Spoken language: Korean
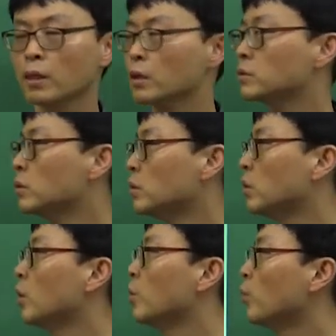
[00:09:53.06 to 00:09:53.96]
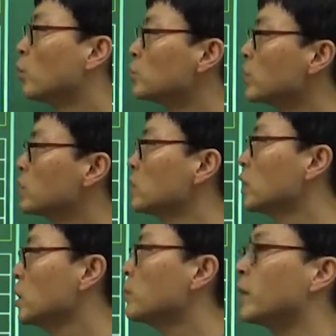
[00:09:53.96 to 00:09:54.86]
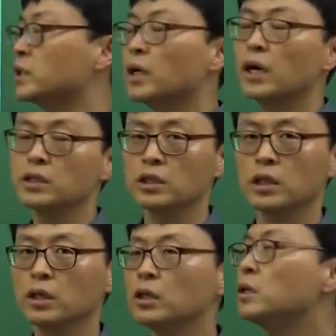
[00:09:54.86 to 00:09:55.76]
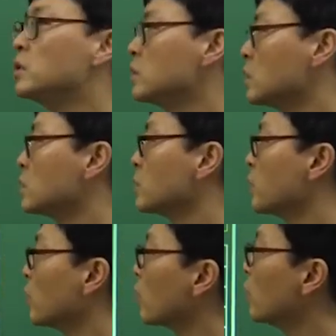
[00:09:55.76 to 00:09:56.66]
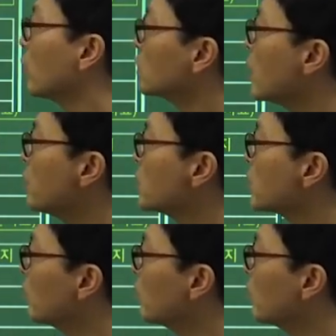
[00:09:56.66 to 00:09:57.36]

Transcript: 그래서 목소리 크기 마찬가지 신경 쓸 필요는 없고요. 그 다음에 이제